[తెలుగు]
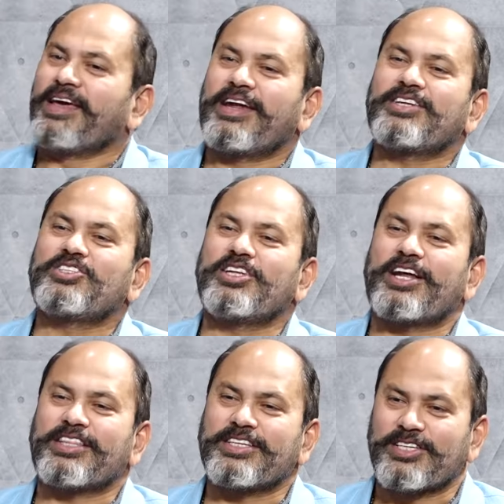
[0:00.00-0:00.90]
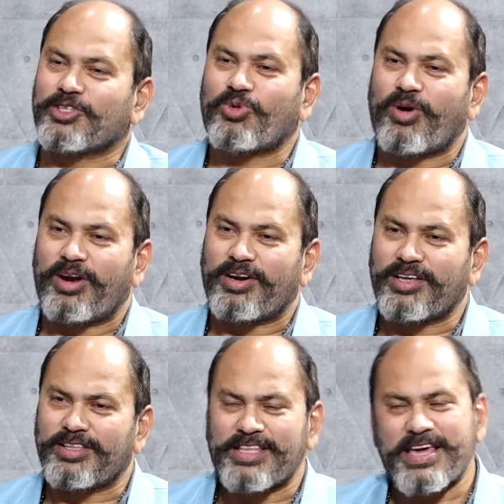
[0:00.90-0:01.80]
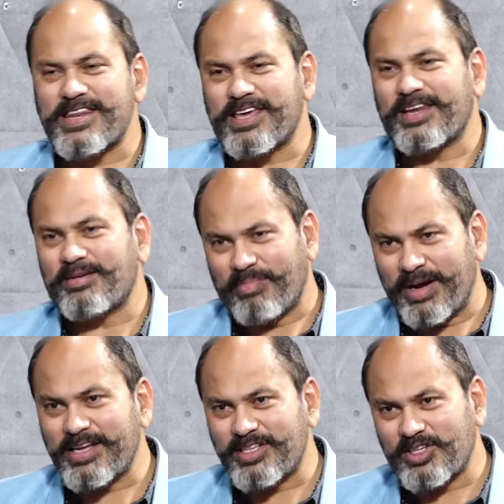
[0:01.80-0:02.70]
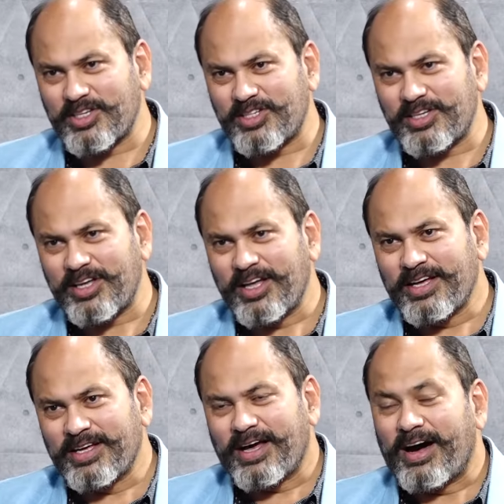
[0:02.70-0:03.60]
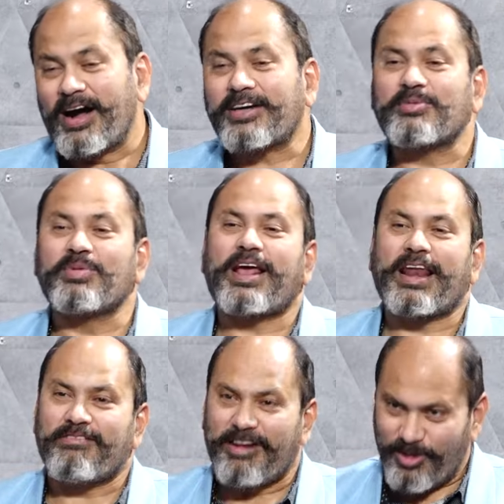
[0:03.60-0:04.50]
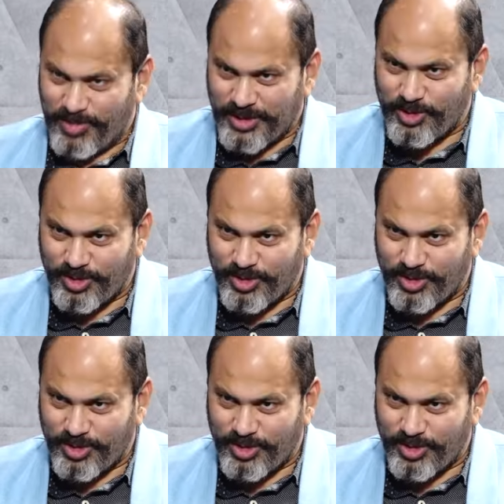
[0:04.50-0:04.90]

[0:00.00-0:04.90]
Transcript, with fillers: ఎనర్జీని అర్థం చేసుకోవాలంటే దేన్నైనా బ్రేక్ చేసి ఆటమిక్ లెవెల్లో మనం